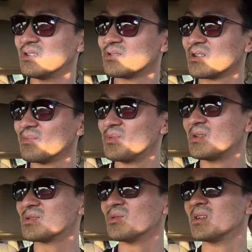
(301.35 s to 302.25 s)
それか、
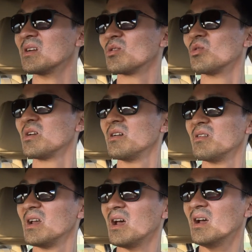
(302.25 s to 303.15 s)
そうだよね。この辺
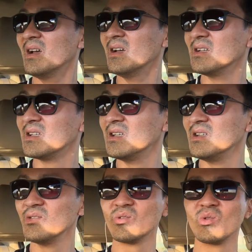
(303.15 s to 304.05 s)
はね、
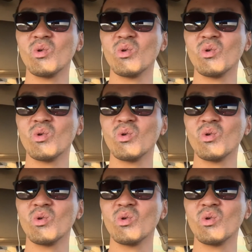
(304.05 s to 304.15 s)
金曜の